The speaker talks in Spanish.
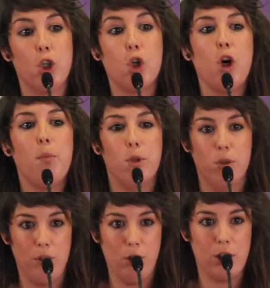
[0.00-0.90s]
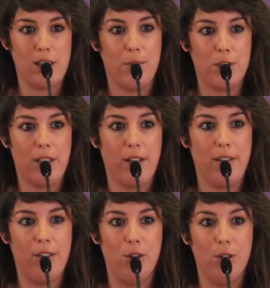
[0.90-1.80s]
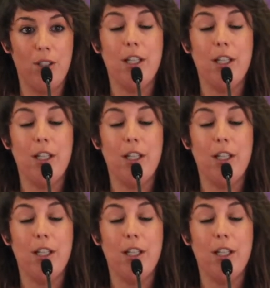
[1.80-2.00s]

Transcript: ¿Cómo los estamos ejerciendo?